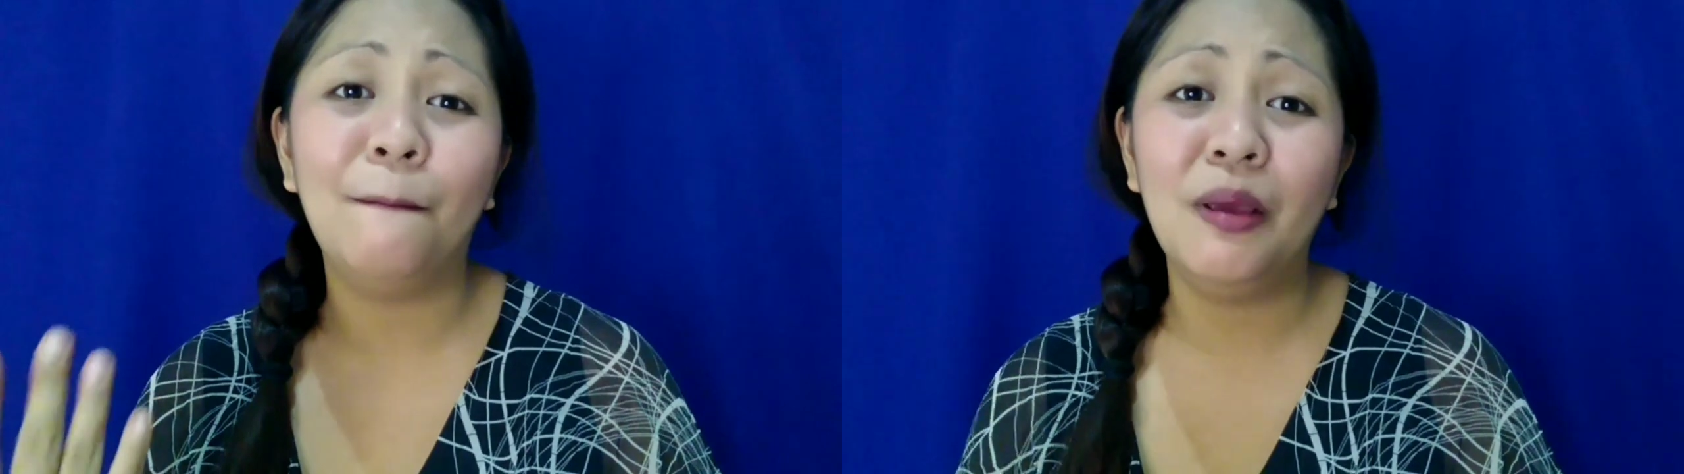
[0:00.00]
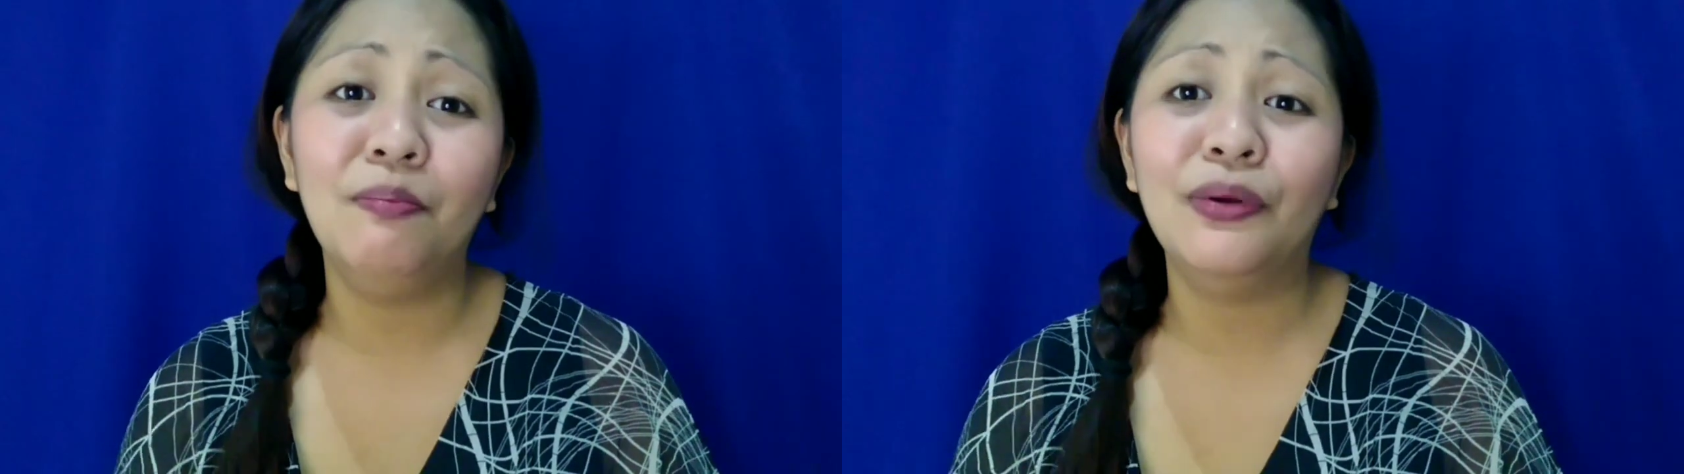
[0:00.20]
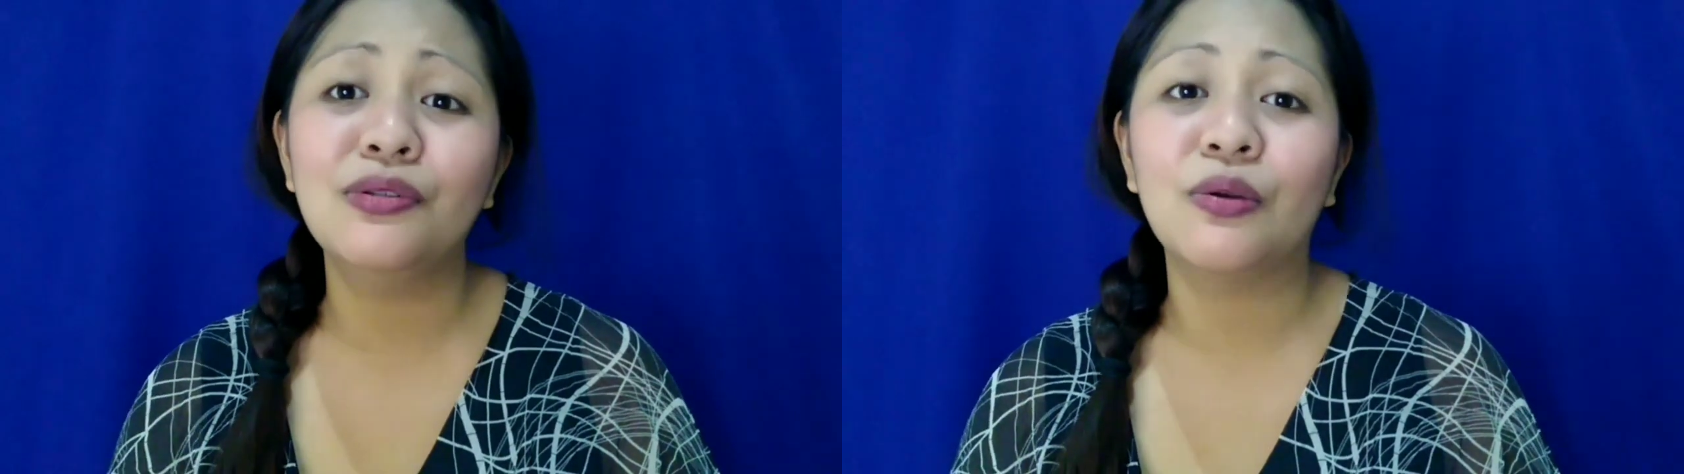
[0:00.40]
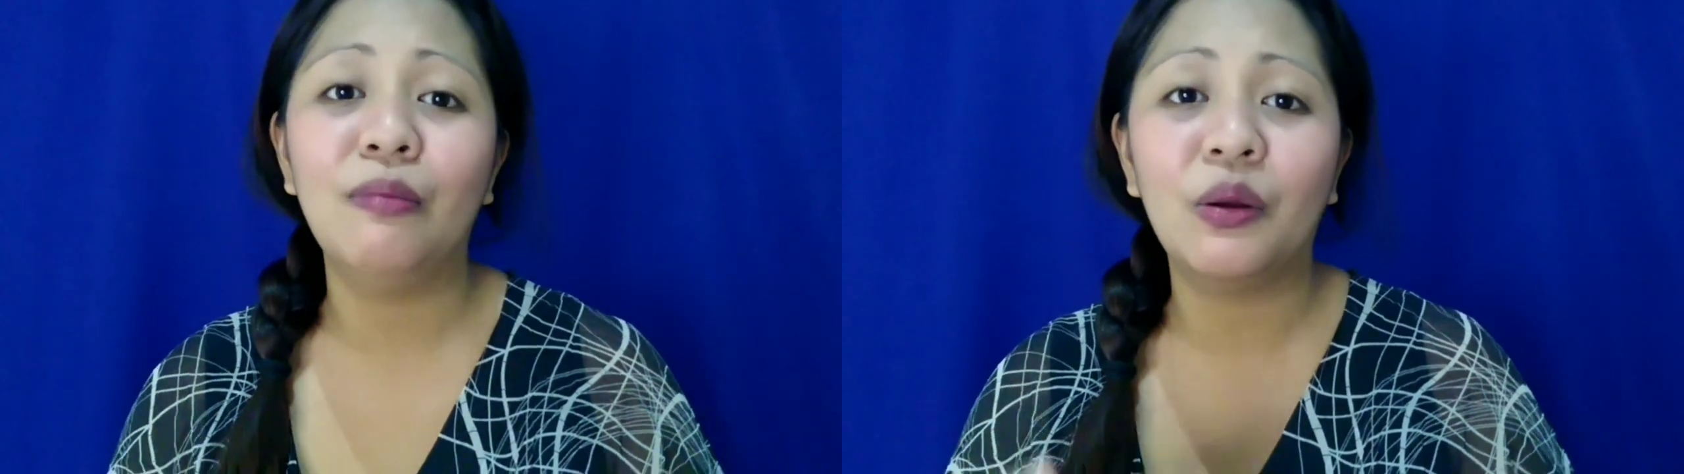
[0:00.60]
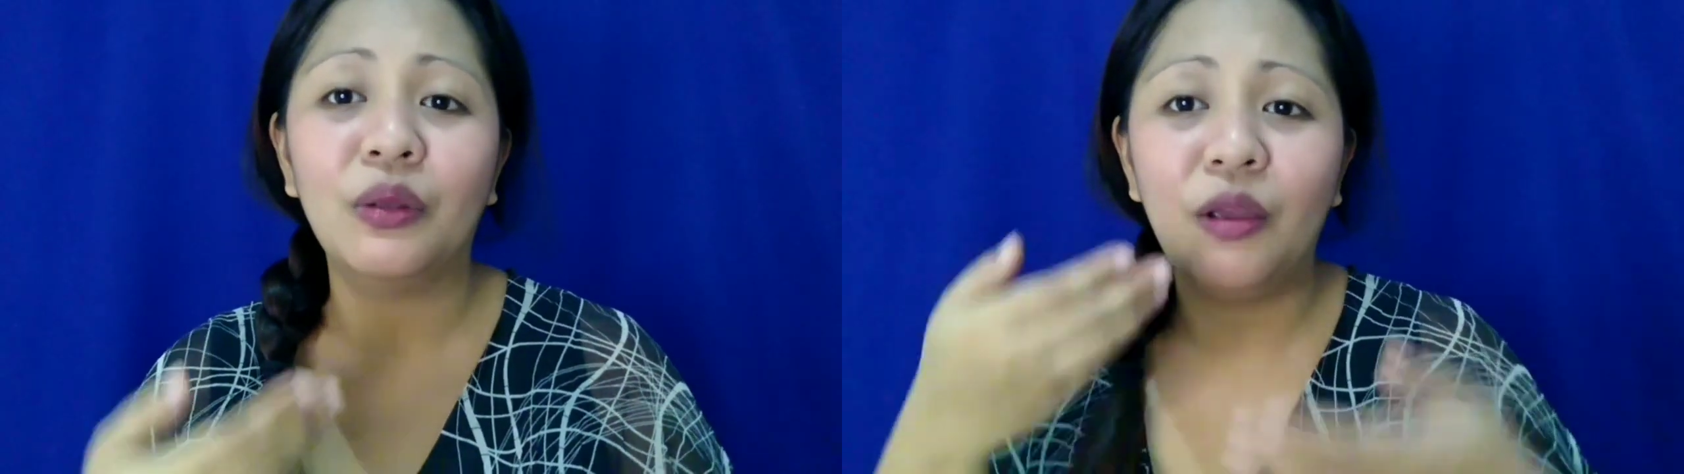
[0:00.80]
pimples, kung
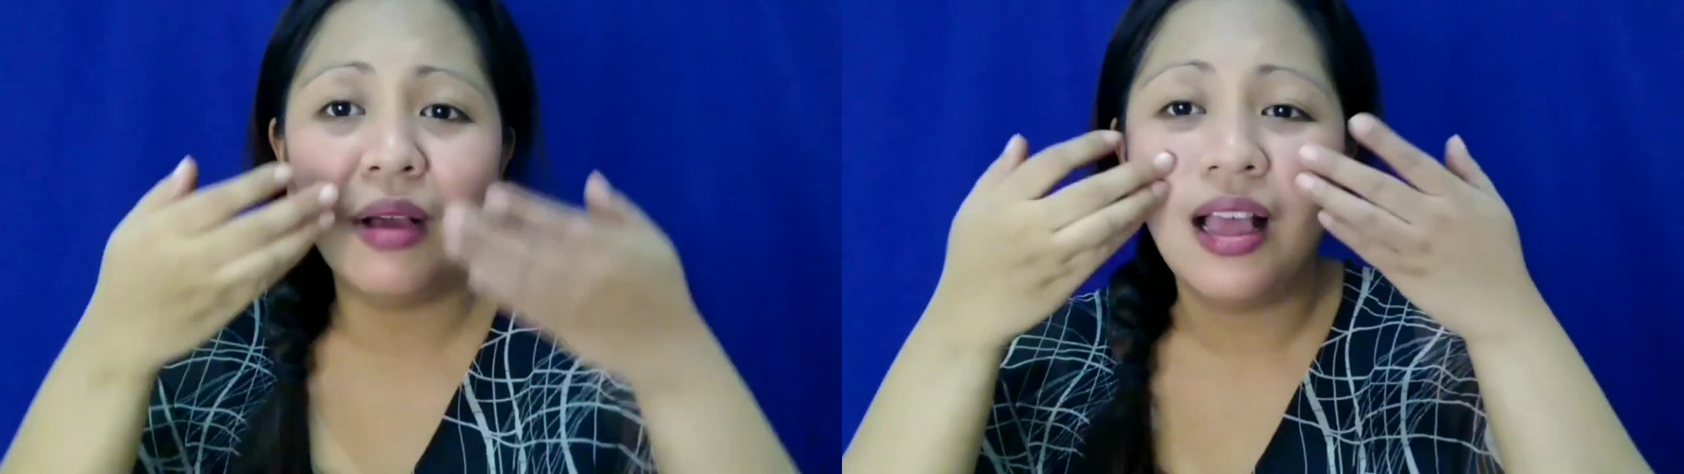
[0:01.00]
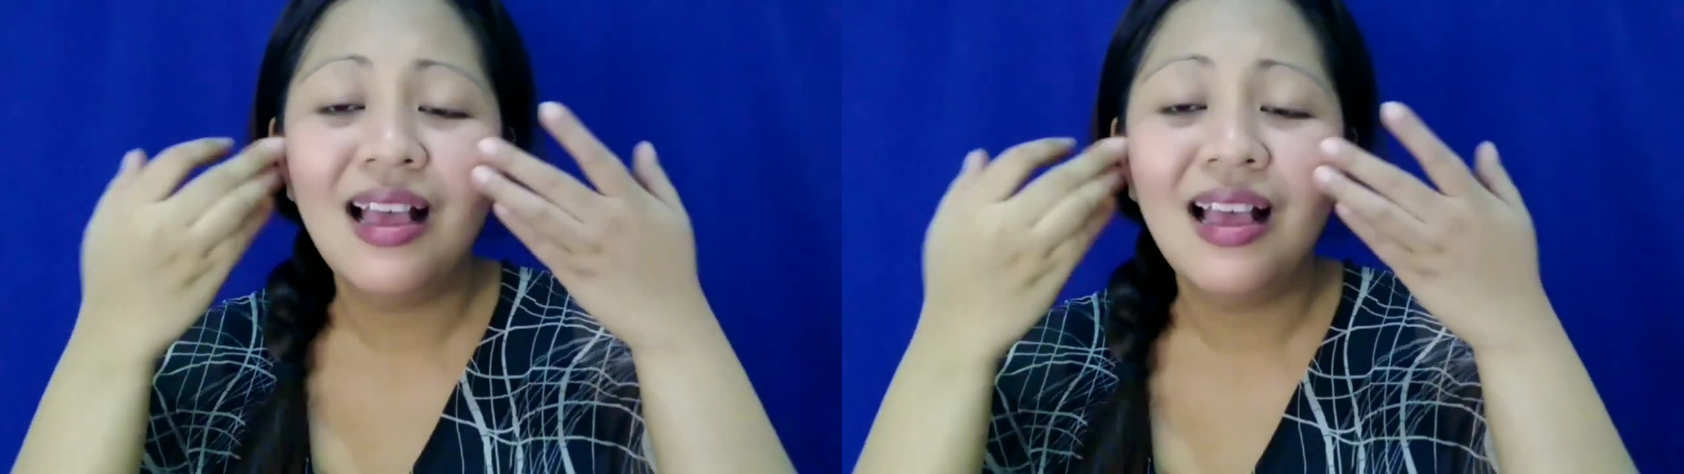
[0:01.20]
meron kayong mga